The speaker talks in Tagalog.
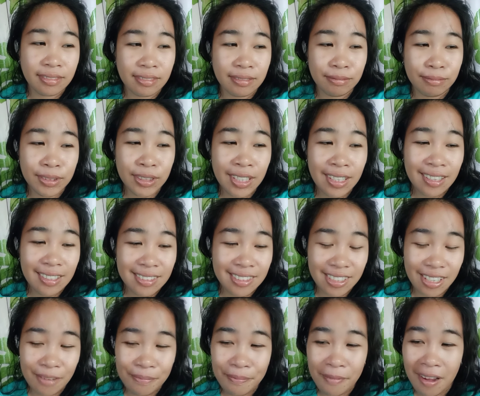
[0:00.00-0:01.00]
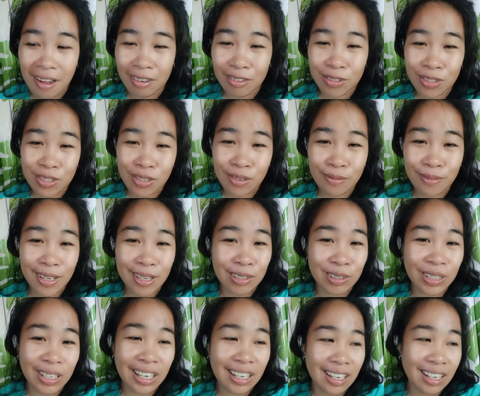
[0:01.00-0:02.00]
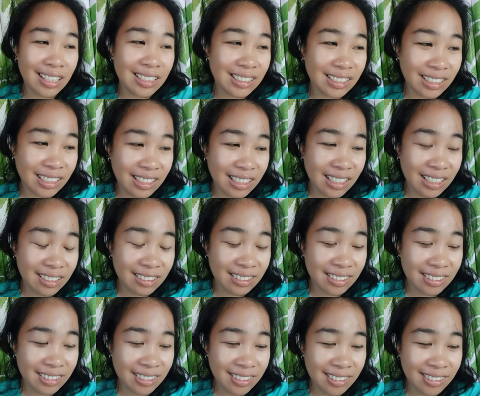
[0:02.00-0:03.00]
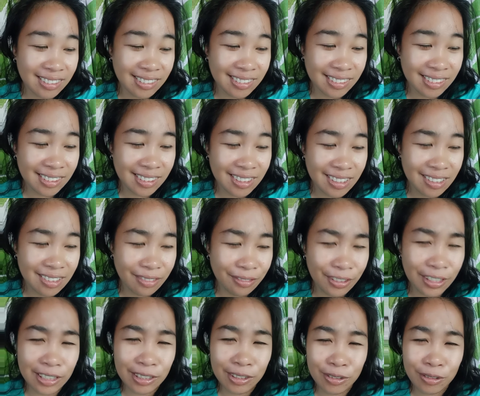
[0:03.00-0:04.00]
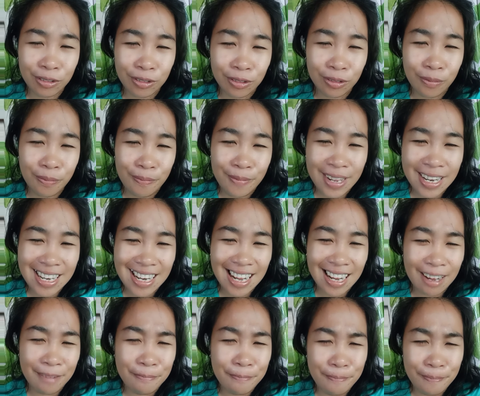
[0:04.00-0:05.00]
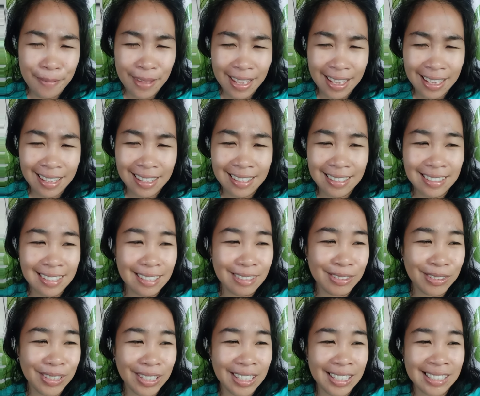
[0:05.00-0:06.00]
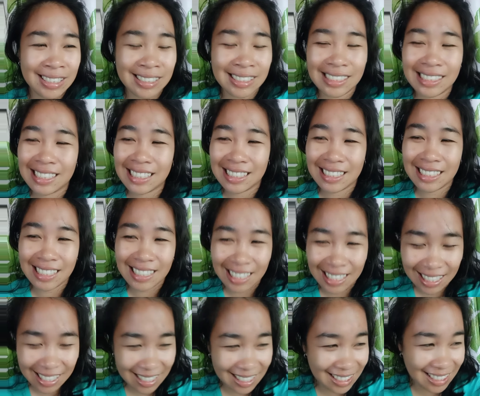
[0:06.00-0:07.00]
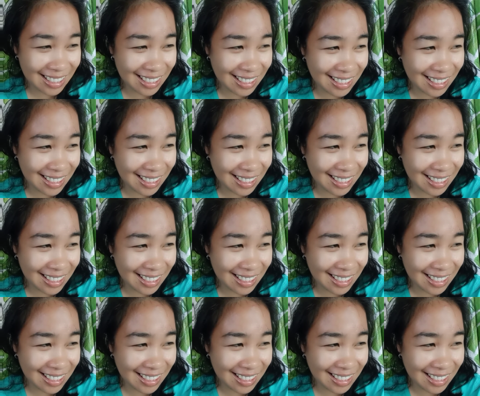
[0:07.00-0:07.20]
Bisan dya pa ako so, may lugar nga dyan nga feel ko pinaka-pain nga lugar sa tanan-tanan.